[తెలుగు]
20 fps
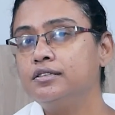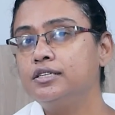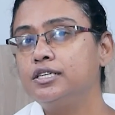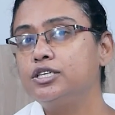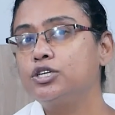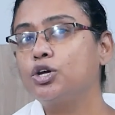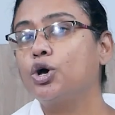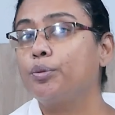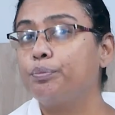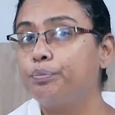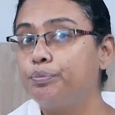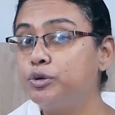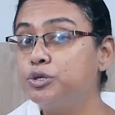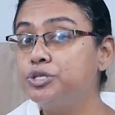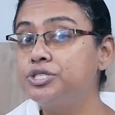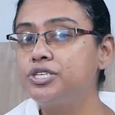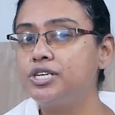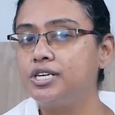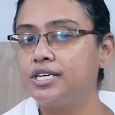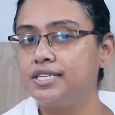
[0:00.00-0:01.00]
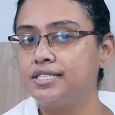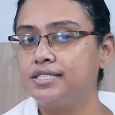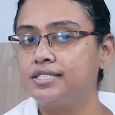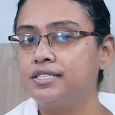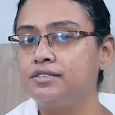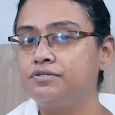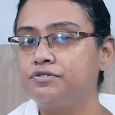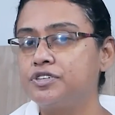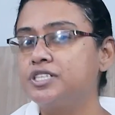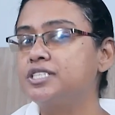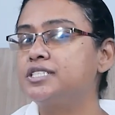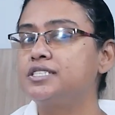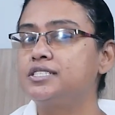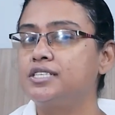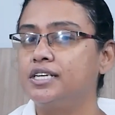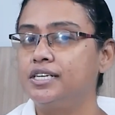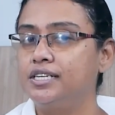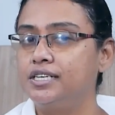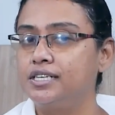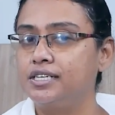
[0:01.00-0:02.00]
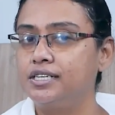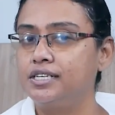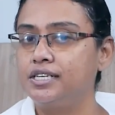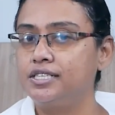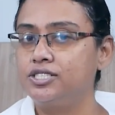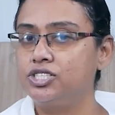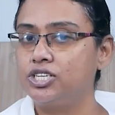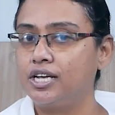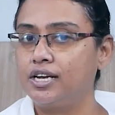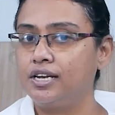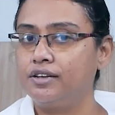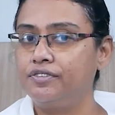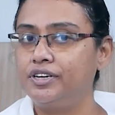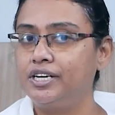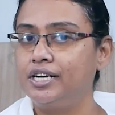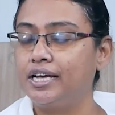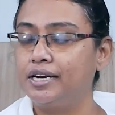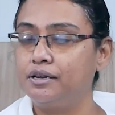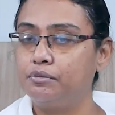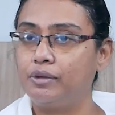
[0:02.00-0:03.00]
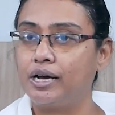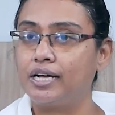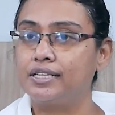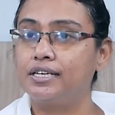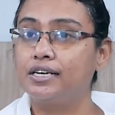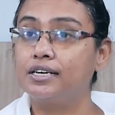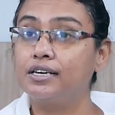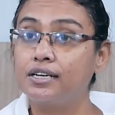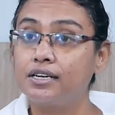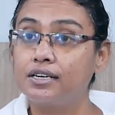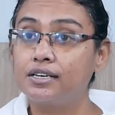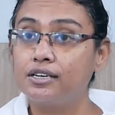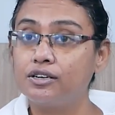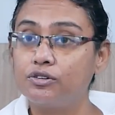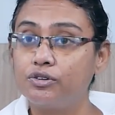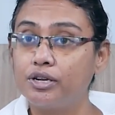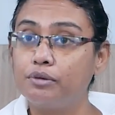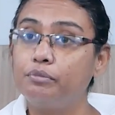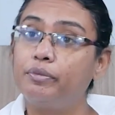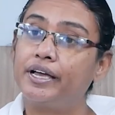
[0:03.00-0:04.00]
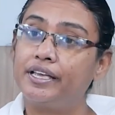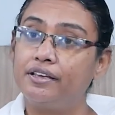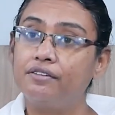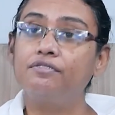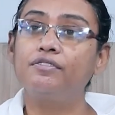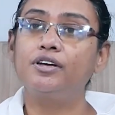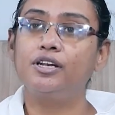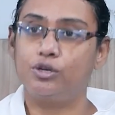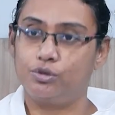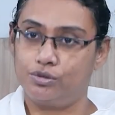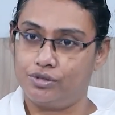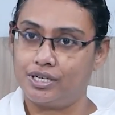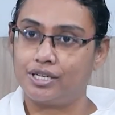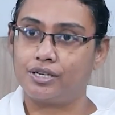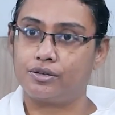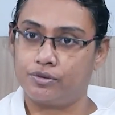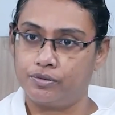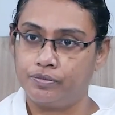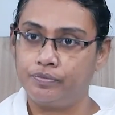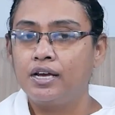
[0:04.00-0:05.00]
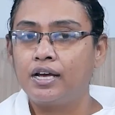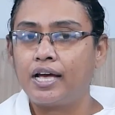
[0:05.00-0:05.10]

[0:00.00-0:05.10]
ద టాప్ మోస్ట్ రీజన్ ఫస్ట్ ఏంటంటే చాలా వినడానికి బాధాకరంగా ఉన్న భయం వల్ల ఉంటారు